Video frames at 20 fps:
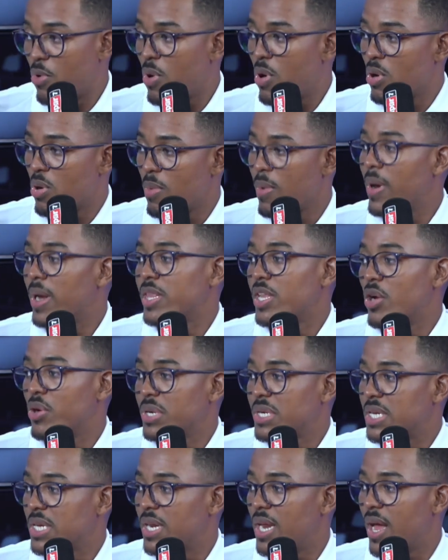juegos como bateador
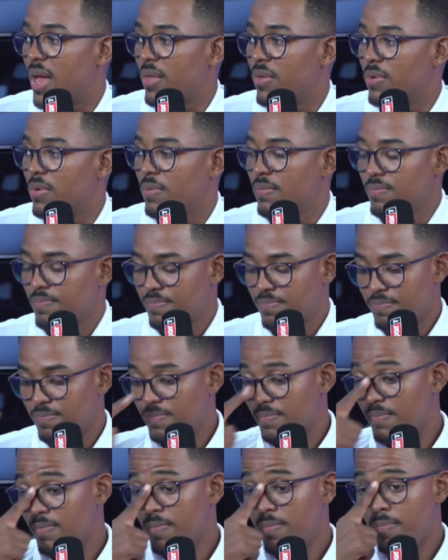resignado.
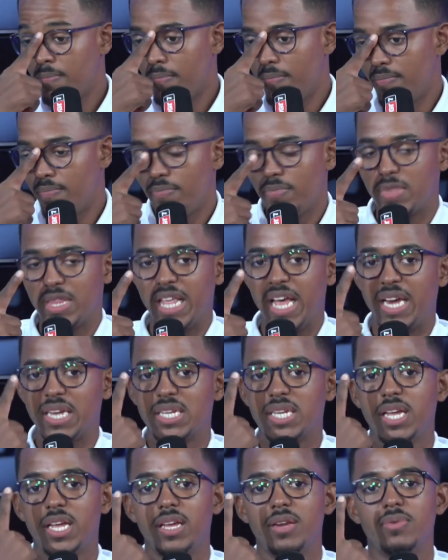
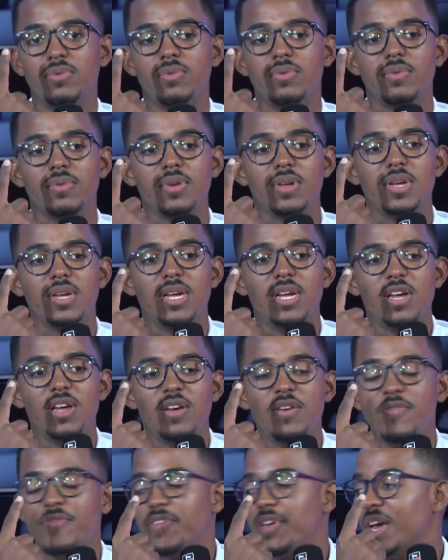Tercero,
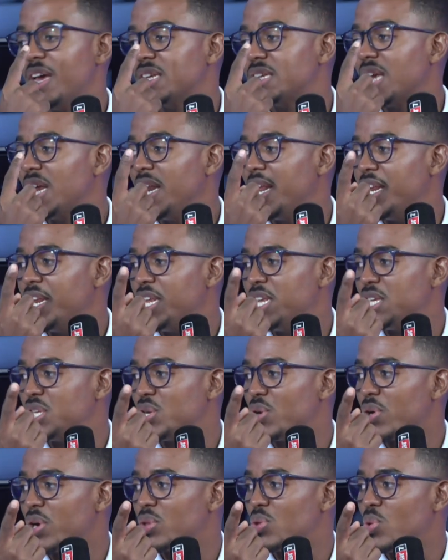Fíjense el
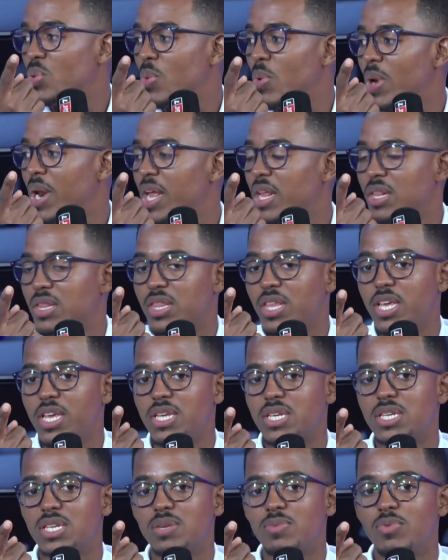inicio que tuvo
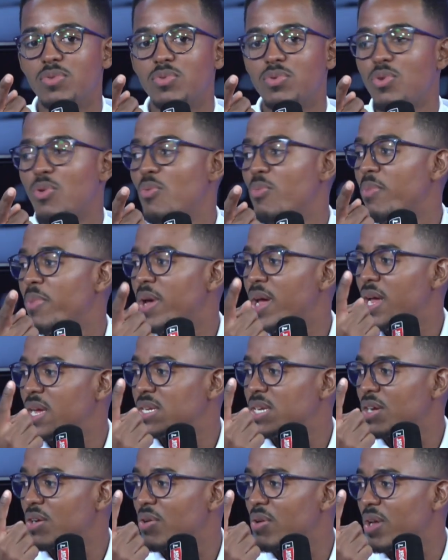lentísimo, duró un
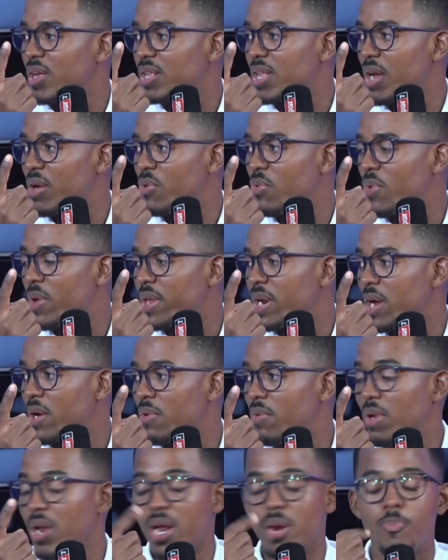mes sin conectar un
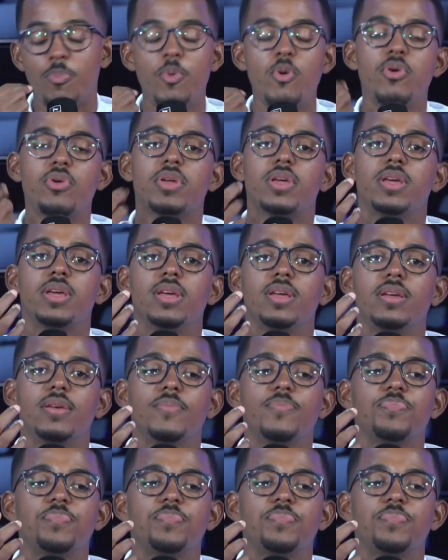cuadrangular. porque